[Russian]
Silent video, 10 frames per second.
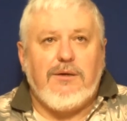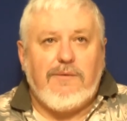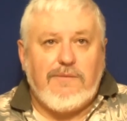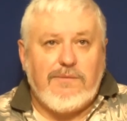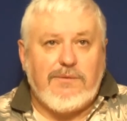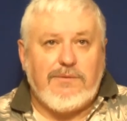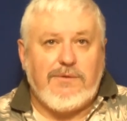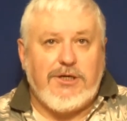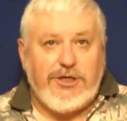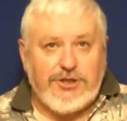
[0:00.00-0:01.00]
Э,
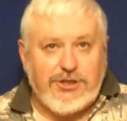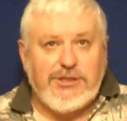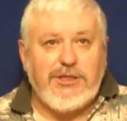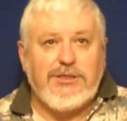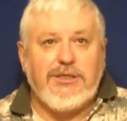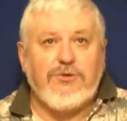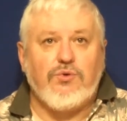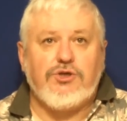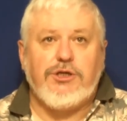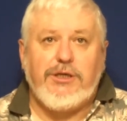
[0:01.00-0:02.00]
греческий язык
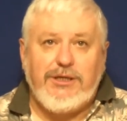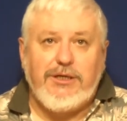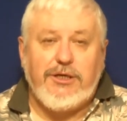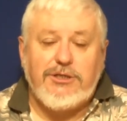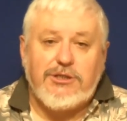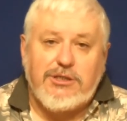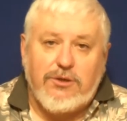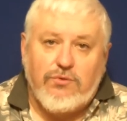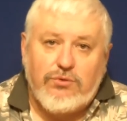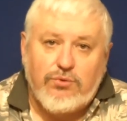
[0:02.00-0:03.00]
тоже и
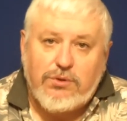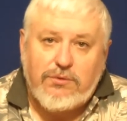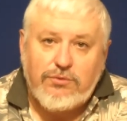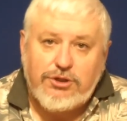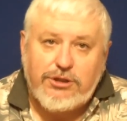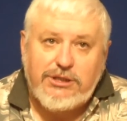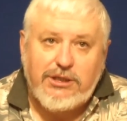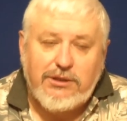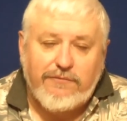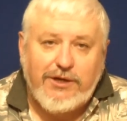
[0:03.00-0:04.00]
греческая культура очень
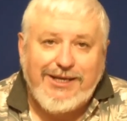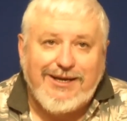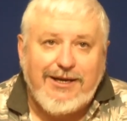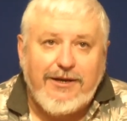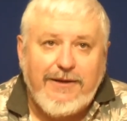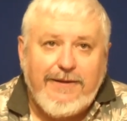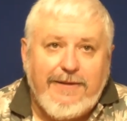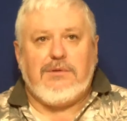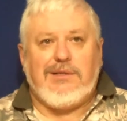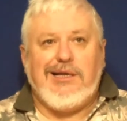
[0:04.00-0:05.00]
сильно влияли.
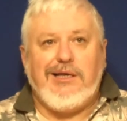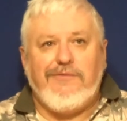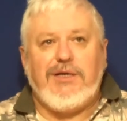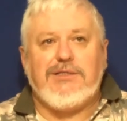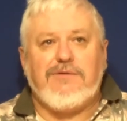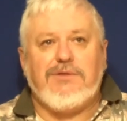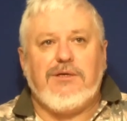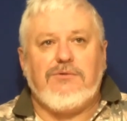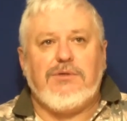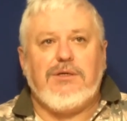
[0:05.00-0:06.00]
Для еврейского
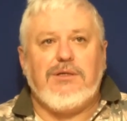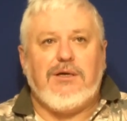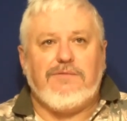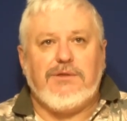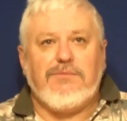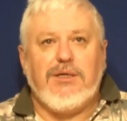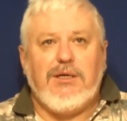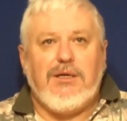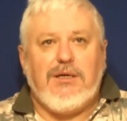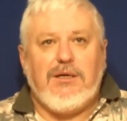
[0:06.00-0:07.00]
народа главным
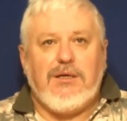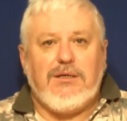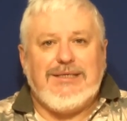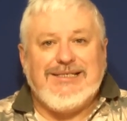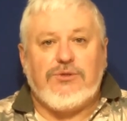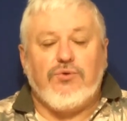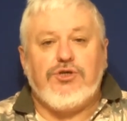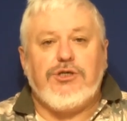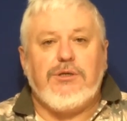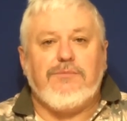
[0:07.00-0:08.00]

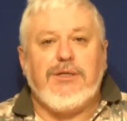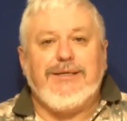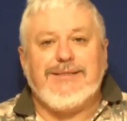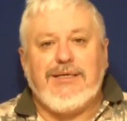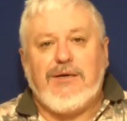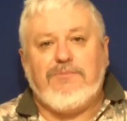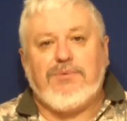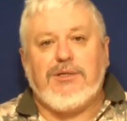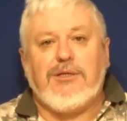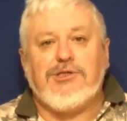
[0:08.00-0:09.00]
источником для языка
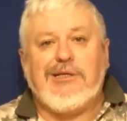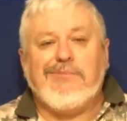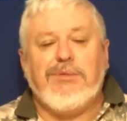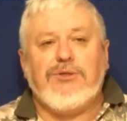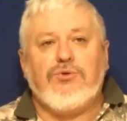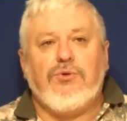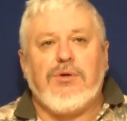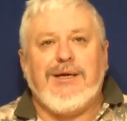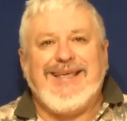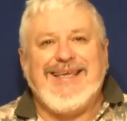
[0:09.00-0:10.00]
продолжала быть
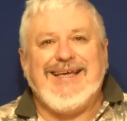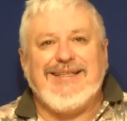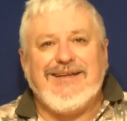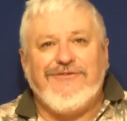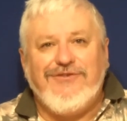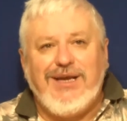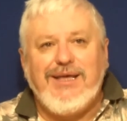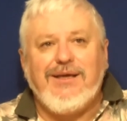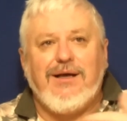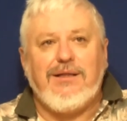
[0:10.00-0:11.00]
Тора, и она
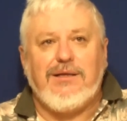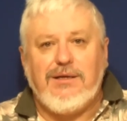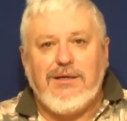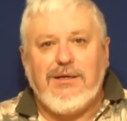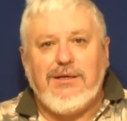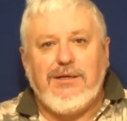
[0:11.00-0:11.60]
влияла